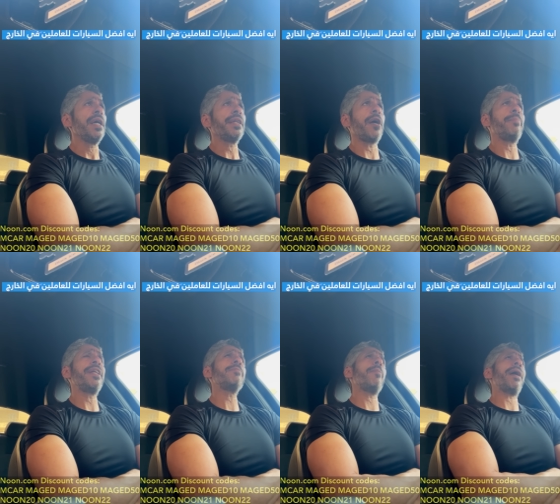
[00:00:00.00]
طيب
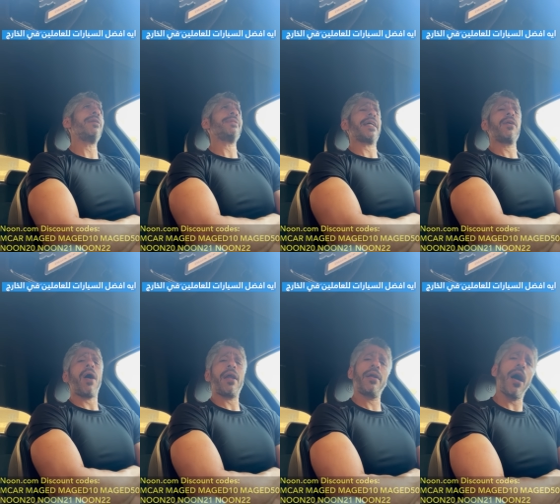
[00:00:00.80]
بالنسبه بقى اللي بيسالوا
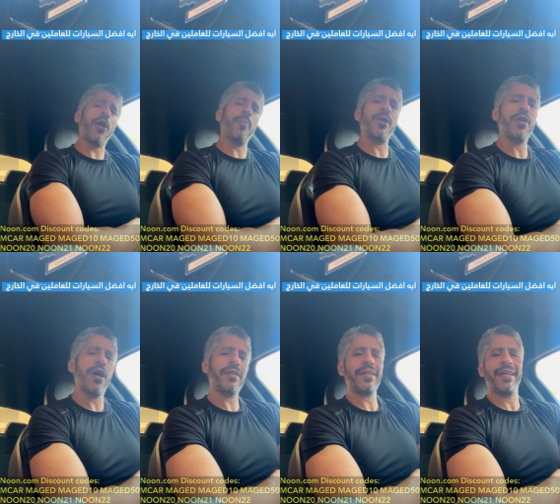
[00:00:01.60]
على
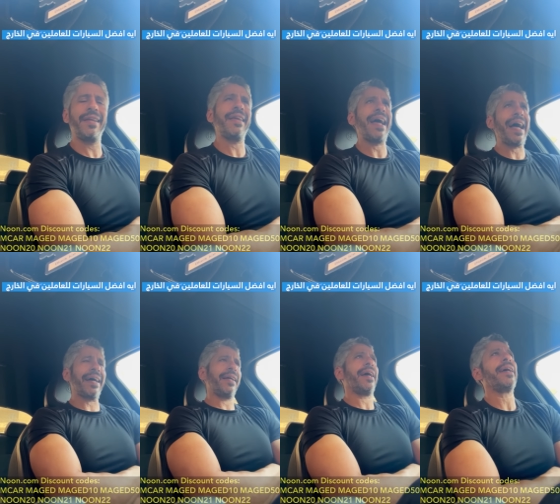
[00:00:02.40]
العربيات
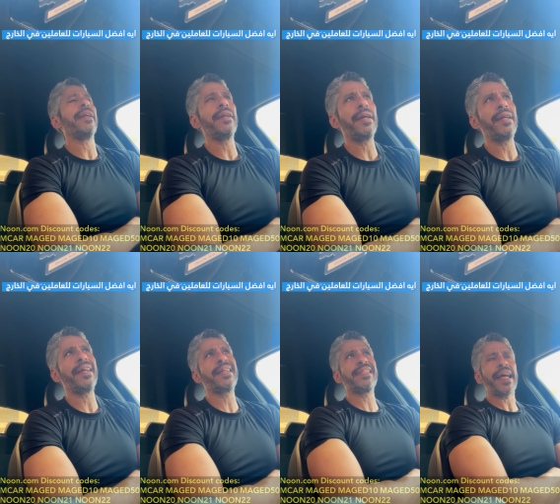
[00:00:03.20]
الاغلى
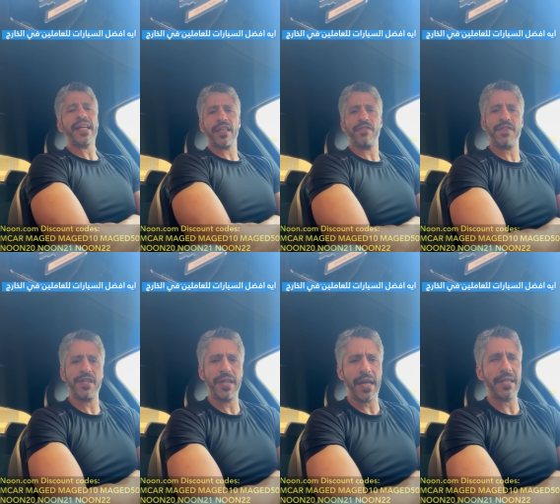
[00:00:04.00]
الاكزيكتيف
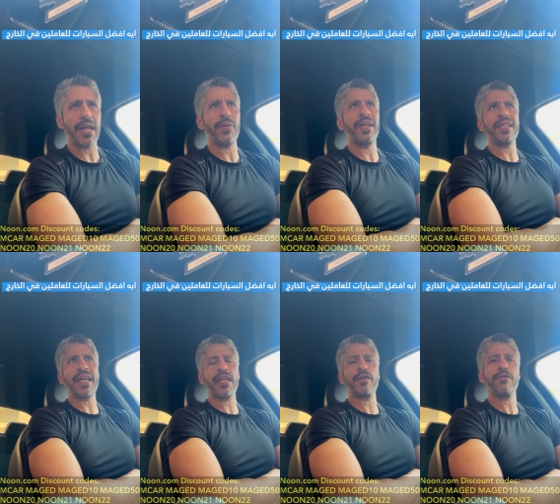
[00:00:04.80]
سيدانز او
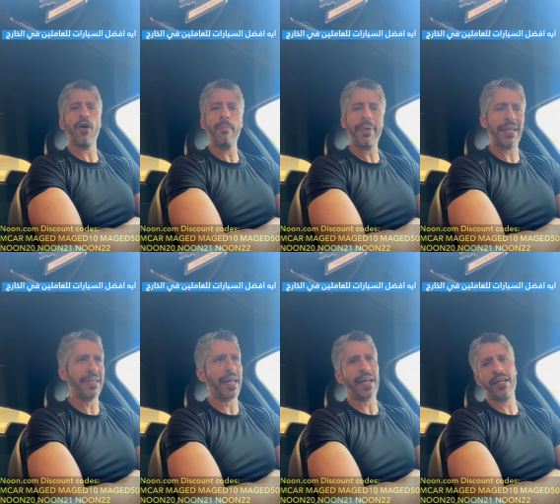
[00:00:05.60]
الاكزيكتيف كومباكت
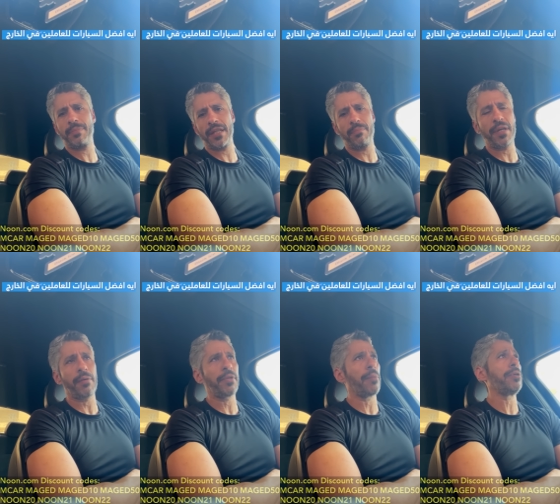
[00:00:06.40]
سيدان هنبتدي بي
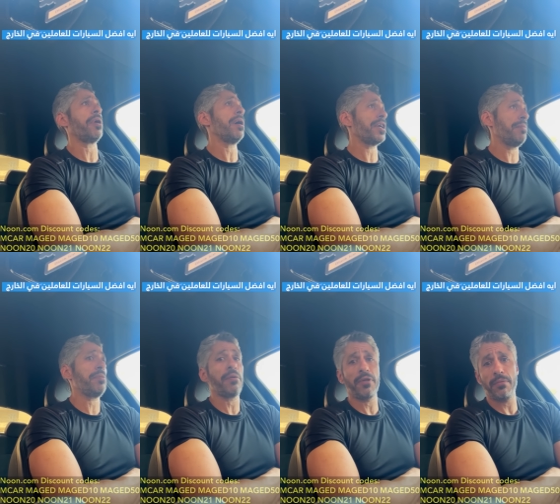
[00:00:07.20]
ام دبليو اه اجيب
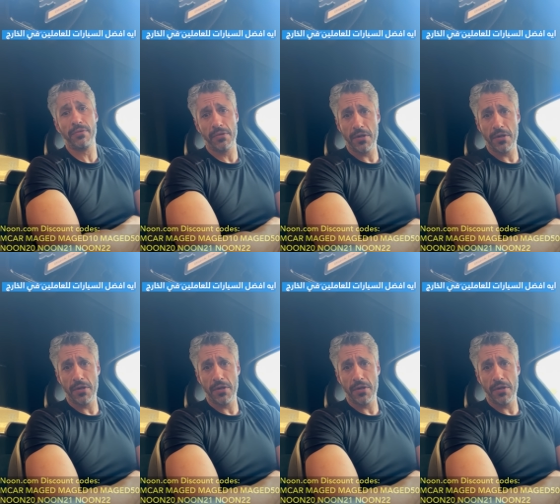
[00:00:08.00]
بي ام دبليو